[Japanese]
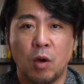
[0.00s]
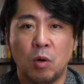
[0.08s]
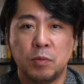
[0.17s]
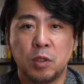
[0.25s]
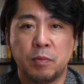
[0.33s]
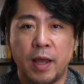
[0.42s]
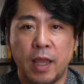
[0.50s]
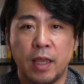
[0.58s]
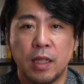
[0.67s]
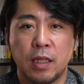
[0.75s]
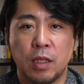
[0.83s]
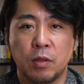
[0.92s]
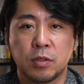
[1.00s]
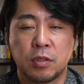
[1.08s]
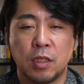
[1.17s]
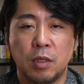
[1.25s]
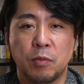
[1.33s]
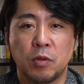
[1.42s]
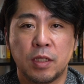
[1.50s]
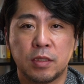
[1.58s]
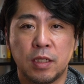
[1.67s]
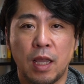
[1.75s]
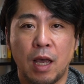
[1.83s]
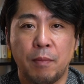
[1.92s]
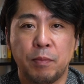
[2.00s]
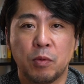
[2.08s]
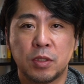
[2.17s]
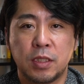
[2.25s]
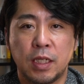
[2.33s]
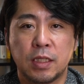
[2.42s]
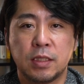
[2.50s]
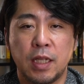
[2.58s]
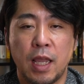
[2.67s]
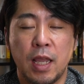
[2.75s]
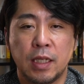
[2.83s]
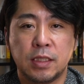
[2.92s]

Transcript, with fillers: ホームドゥバイっていうスキームをですね、発表してですね、